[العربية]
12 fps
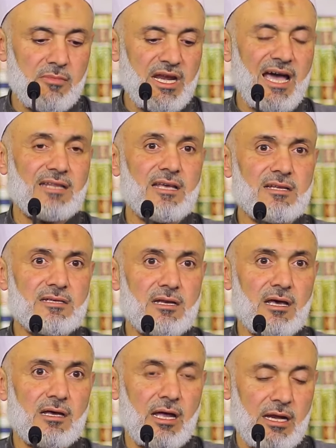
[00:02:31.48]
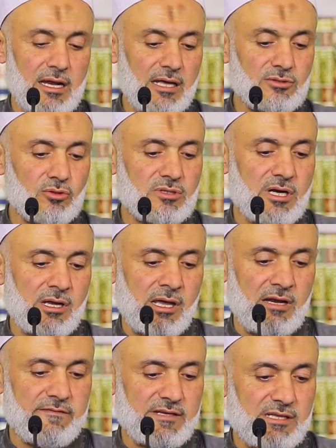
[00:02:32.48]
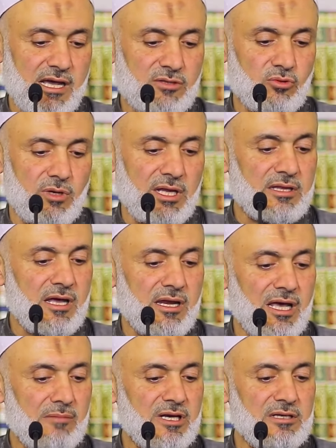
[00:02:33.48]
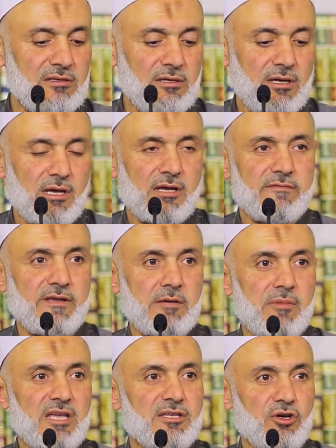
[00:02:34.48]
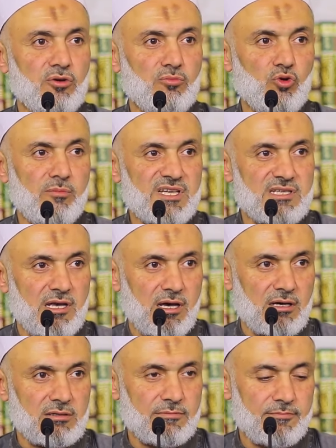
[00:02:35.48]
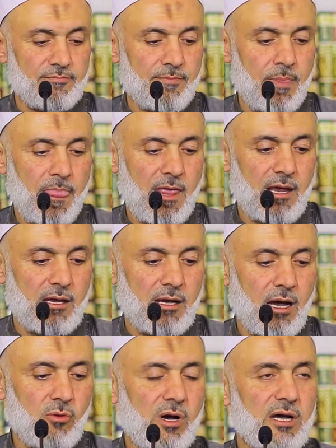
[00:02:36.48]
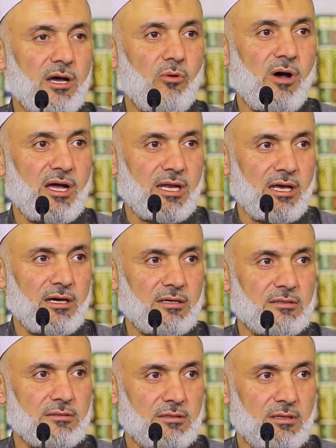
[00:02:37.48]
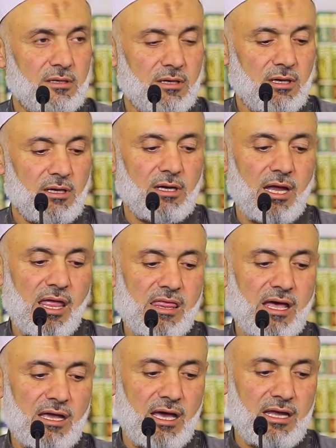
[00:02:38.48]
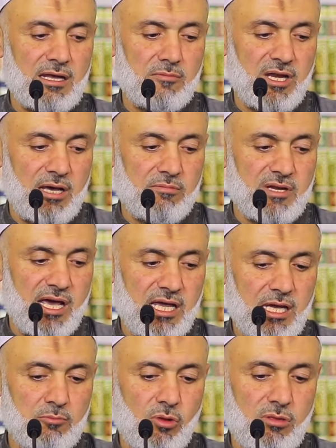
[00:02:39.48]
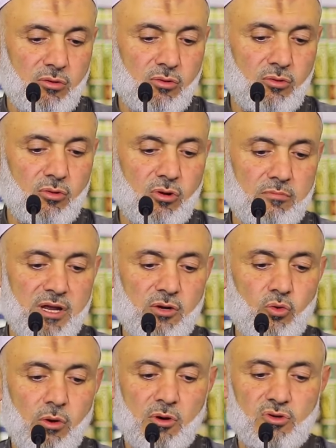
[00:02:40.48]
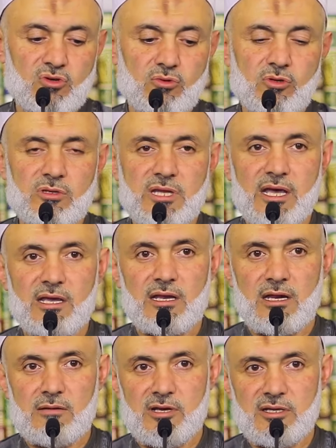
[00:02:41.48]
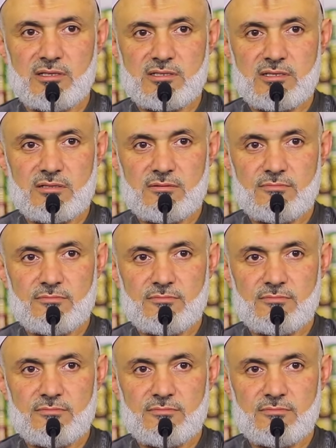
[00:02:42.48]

من عاداتنا الا تترك الفتاه لتنام في بيت عمومتها او اخوالها إذا كان من أبنائهم الذكور من هو موجود داخل البيت